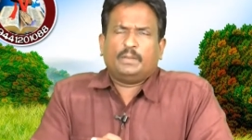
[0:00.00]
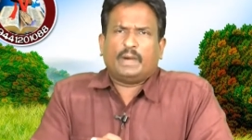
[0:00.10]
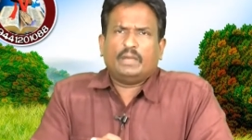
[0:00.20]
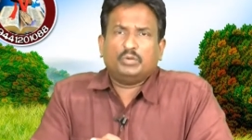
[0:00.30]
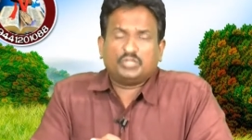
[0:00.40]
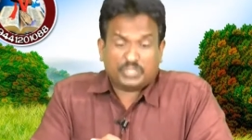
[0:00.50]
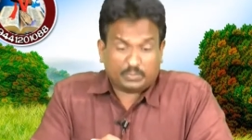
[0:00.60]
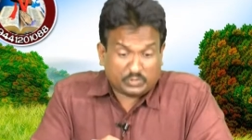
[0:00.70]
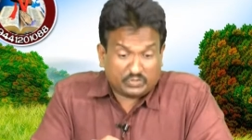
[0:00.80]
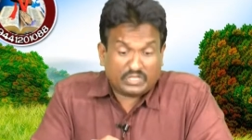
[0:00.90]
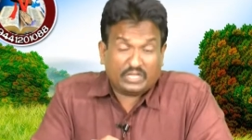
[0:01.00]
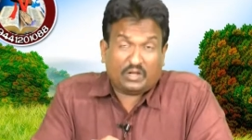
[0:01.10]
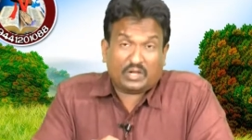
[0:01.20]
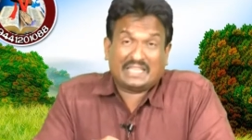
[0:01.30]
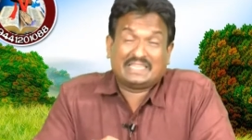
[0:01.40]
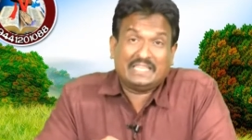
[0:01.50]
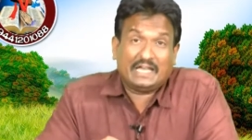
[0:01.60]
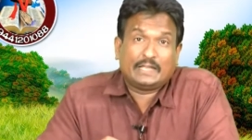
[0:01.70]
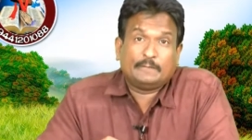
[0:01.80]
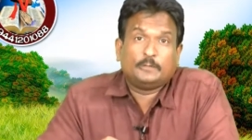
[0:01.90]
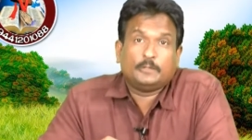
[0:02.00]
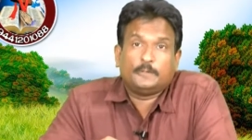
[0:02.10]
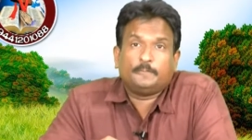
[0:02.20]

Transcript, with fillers: బైబిల్ చెప్తుంది ఈ లోక జ్ఞానము